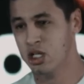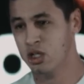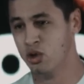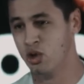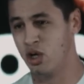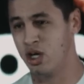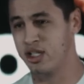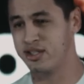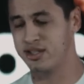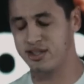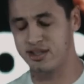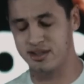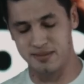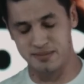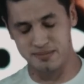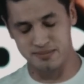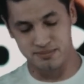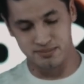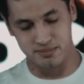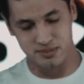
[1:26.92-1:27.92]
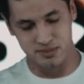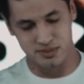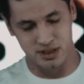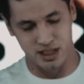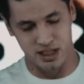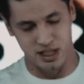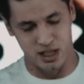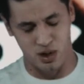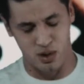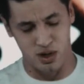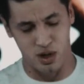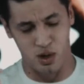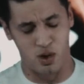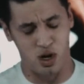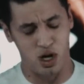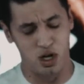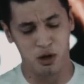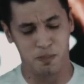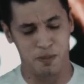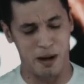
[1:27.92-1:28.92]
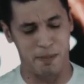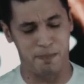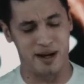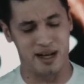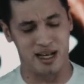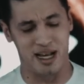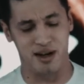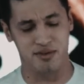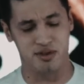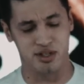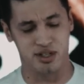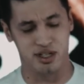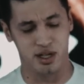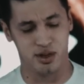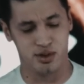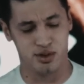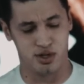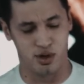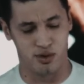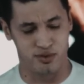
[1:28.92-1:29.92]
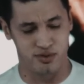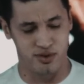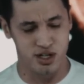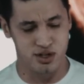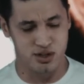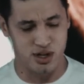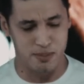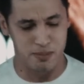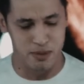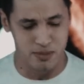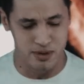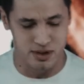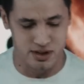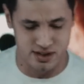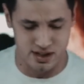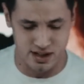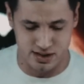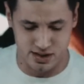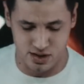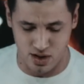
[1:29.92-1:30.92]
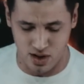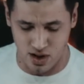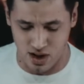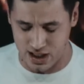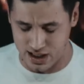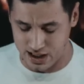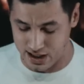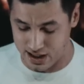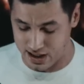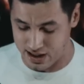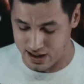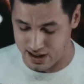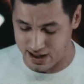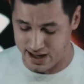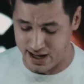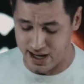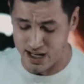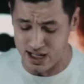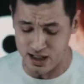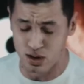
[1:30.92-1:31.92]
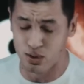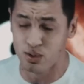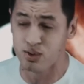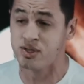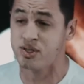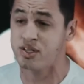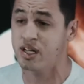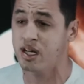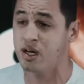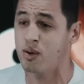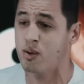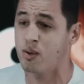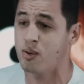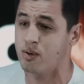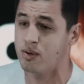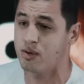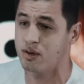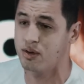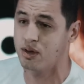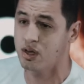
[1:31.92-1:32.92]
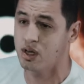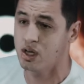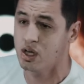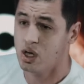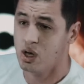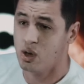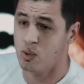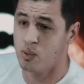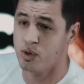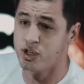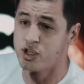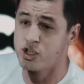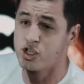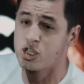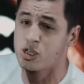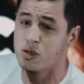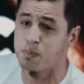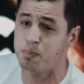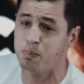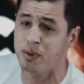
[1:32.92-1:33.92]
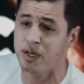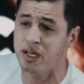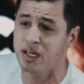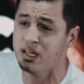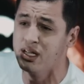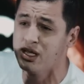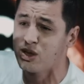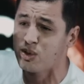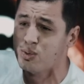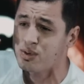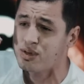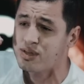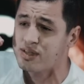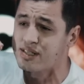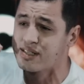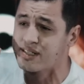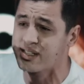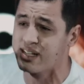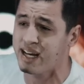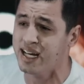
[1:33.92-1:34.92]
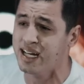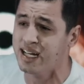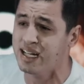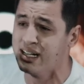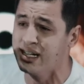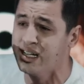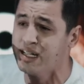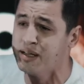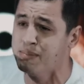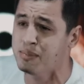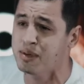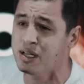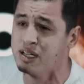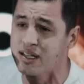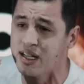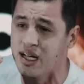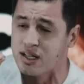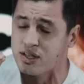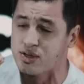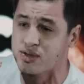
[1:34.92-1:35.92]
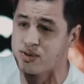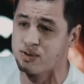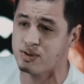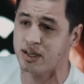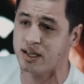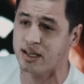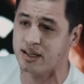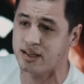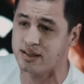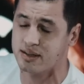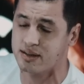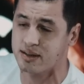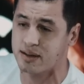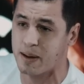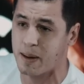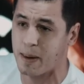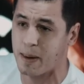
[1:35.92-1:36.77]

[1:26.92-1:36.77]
Nós, eu, eu olho para a palavra de Deus e eu vejo a Bíblia dizer assim: olha, Ele nos deu um espírito sem limitações.